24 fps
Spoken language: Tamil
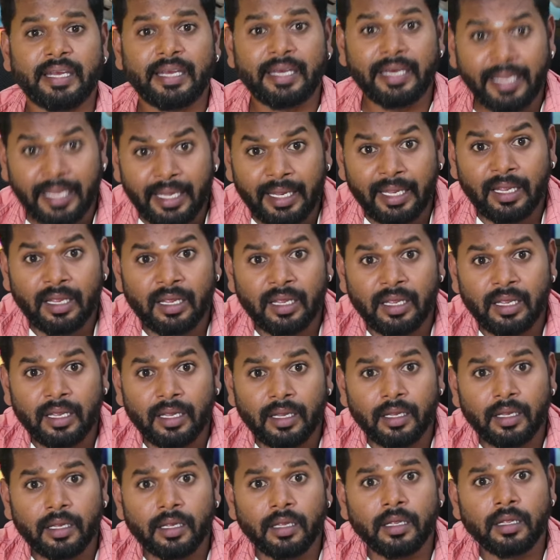நீ
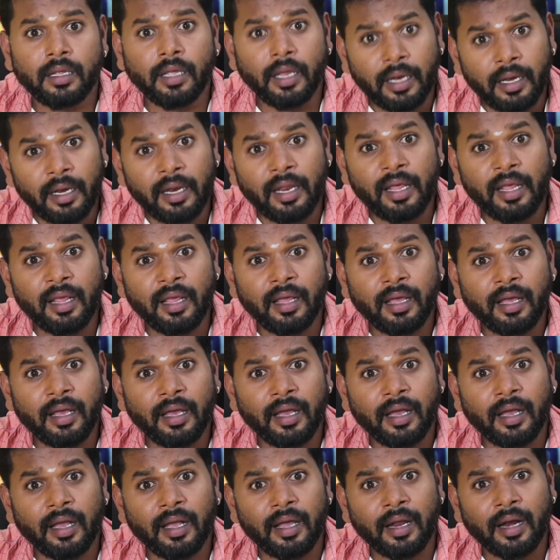என்ன
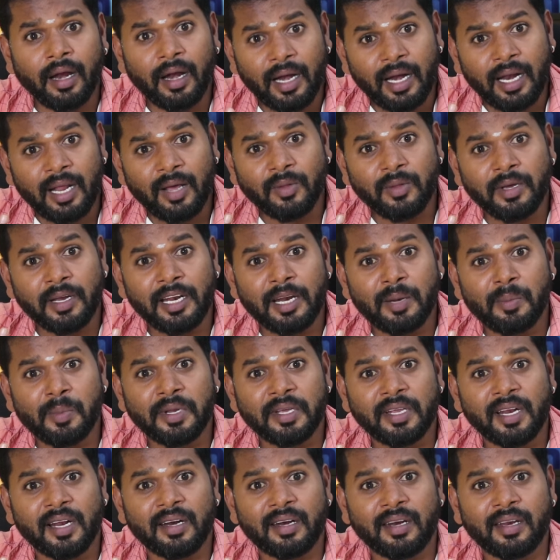ரெண்டாவது கல்யாணம்
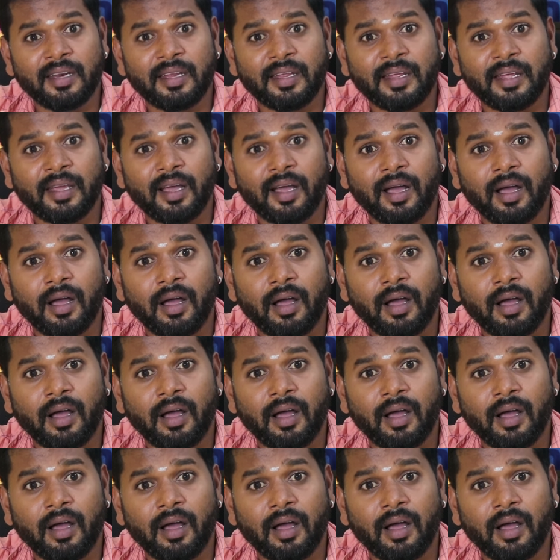பண்ணிக்கலான் இருக்கியா